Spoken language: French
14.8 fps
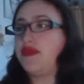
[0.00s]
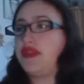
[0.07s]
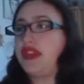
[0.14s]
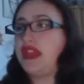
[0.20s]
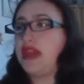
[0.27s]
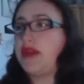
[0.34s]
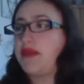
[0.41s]

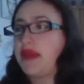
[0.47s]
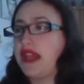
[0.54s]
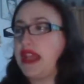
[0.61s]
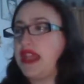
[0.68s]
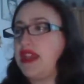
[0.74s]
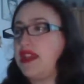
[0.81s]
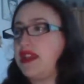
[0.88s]
puis
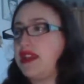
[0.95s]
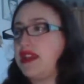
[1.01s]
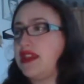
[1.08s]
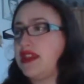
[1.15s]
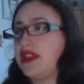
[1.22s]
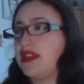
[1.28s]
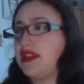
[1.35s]
après
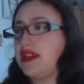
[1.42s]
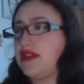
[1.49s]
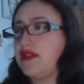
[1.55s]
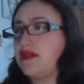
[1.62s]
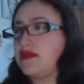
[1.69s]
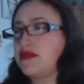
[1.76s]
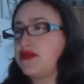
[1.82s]

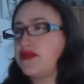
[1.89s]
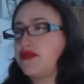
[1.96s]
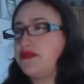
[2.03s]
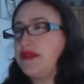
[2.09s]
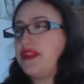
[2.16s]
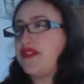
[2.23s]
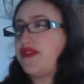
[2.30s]

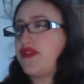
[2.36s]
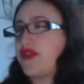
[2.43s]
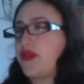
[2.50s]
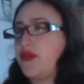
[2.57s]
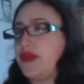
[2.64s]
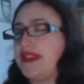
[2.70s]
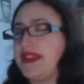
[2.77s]
entre
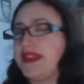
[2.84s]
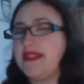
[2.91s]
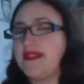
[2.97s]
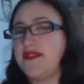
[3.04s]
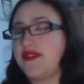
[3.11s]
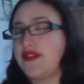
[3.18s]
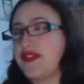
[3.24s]
1908 et
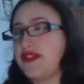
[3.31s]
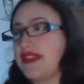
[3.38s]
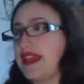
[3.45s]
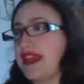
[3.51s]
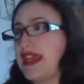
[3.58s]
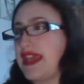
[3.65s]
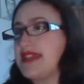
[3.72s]

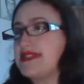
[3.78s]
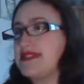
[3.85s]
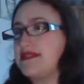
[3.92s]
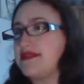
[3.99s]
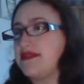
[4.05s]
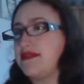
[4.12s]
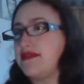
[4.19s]

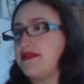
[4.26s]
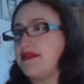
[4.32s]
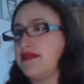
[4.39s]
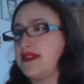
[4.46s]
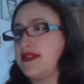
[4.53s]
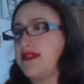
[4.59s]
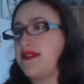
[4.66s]
1913
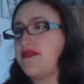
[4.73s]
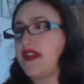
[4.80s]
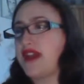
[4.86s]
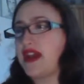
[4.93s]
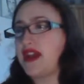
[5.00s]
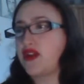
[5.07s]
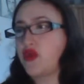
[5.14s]
il va
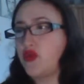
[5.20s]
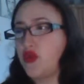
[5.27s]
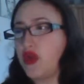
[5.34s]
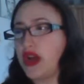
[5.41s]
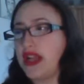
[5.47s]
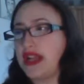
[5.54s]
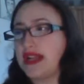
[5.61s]
faire un
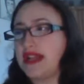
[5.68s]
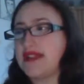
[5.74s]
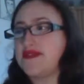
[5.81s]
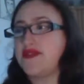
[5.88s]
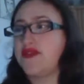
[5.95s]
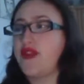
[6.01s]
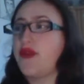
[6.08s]
cours à la
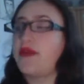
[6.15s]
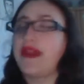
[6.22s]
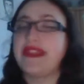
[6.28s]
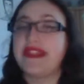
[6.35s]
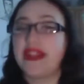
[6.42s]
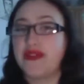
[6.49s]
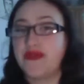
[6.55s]
classe de
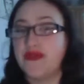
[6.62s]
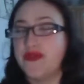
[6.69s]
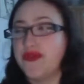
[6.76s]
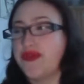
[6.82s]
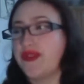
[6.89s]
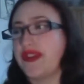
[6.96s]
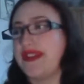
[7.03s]
Norbert
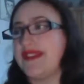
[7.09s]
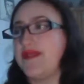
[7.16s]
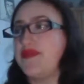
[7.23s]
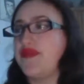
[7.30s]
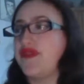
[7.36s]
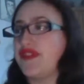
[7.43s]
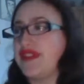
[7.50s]
Dragono sur les
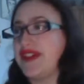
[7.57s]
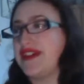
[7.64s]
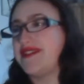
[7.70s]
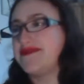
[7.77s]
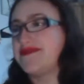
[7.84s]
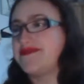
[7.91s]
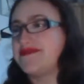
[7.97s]

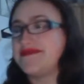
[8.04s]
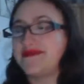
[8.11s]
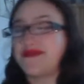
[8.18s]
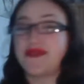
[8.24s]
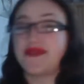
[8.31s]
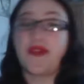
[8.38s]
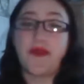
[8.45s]
épouvantards.
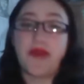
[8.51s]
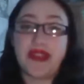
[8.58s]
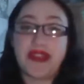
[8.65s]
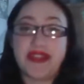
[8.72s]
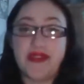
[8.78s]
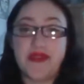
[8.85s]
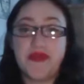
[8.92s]
Donc
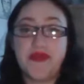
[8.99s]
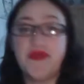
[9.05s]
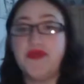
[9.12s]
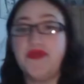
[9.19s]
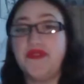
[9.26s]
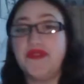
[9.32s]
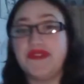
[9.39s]
Norbert
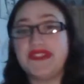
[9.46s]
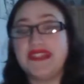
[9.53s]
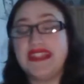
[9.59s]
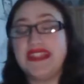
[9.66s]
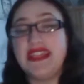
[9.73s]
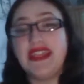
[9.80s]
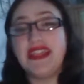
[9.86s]
Dragono lui
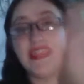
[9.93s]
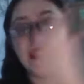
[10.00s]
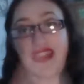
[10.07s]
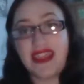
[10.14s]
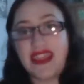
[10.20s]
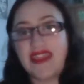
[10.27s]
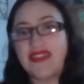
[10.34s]
aussi
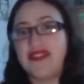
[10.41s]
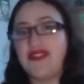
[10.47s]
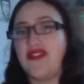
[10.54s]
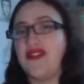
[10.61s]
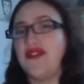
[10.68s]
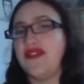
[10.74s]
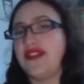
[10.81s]
est
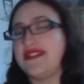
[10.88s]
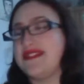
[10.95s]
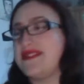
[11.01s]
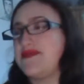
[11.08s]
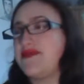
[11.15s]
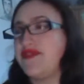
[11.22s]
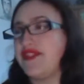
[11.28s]
dans
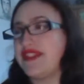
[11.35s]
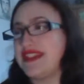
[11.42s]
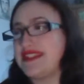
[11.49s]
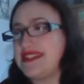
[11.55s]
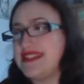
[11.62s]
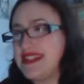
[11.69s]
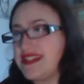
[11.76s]
les animaux
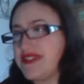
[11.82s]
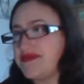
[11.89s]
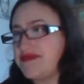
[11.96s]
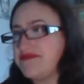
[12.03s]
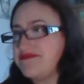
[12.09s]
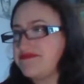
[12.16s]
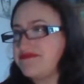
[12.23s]
fantastiques.